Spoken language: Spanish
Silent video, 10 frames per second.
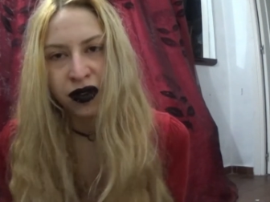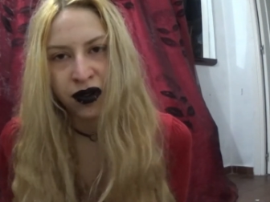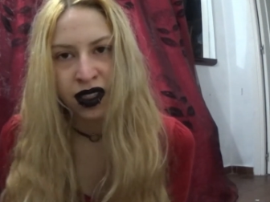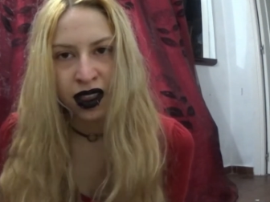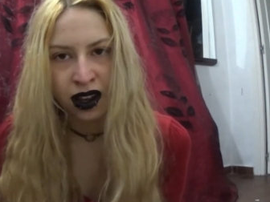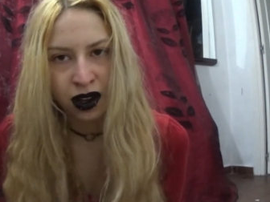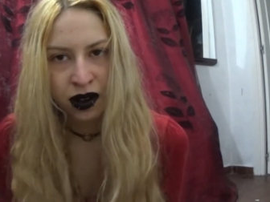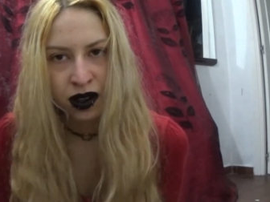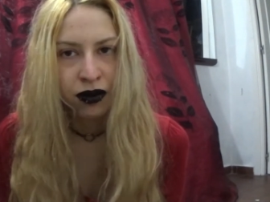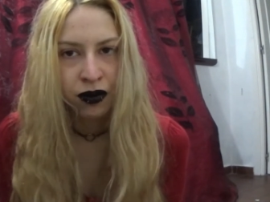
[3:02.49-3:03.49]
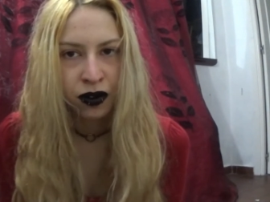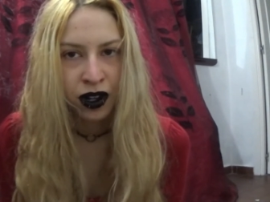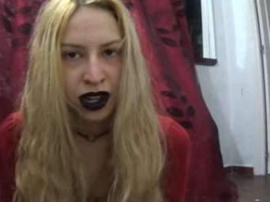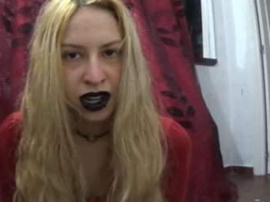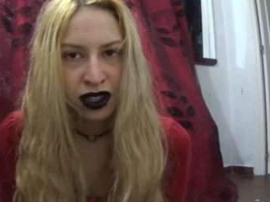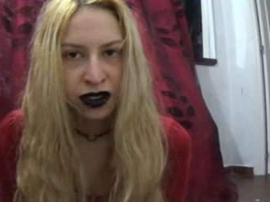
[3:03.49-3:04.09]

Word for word: Es fatal. Fue en ese